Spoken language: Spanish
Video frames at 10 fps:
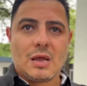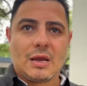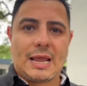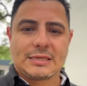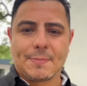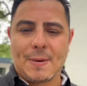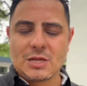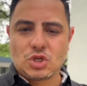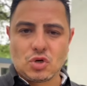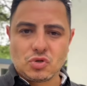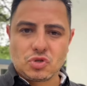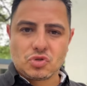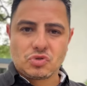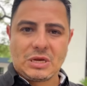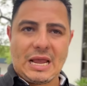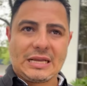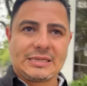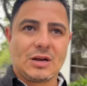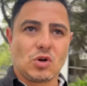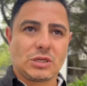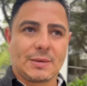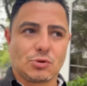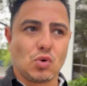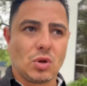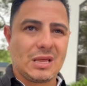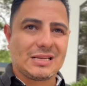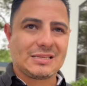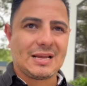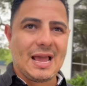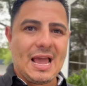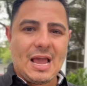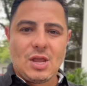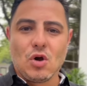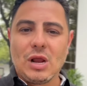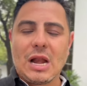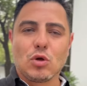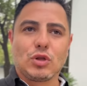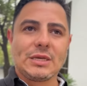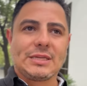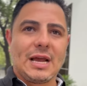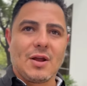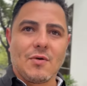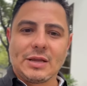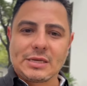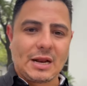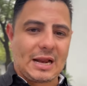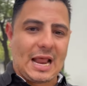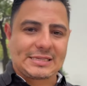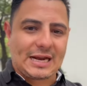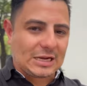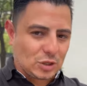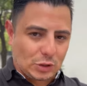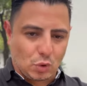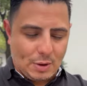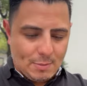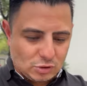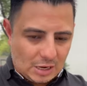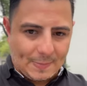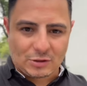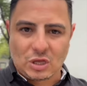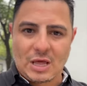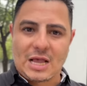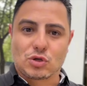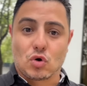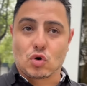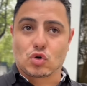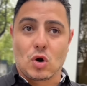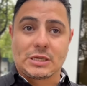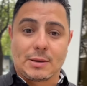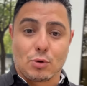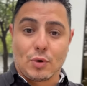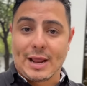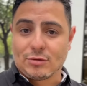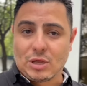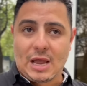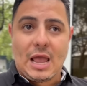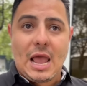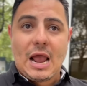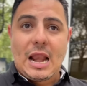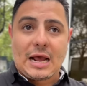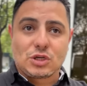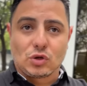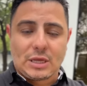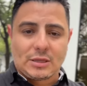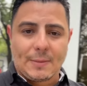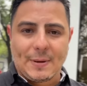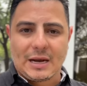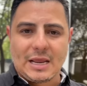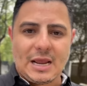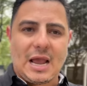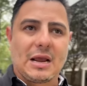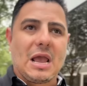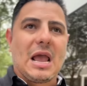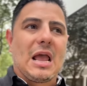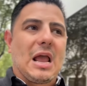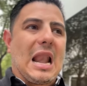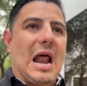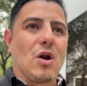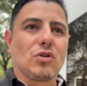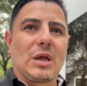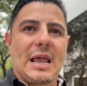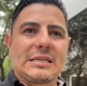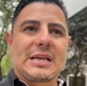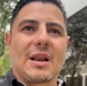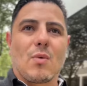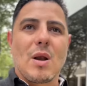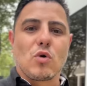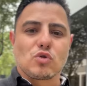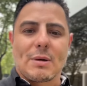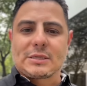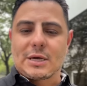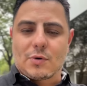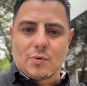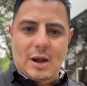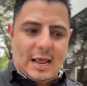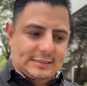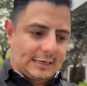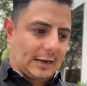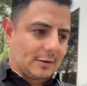que hace panchos, que hace cosas absurdas, y hoy la noticia no es el clasicazo que tuvimos, el partidazo, los goles de Bruneta, la acción de André Pierre Guignac. La nota es que Nahuel Guzmán sacó un láser.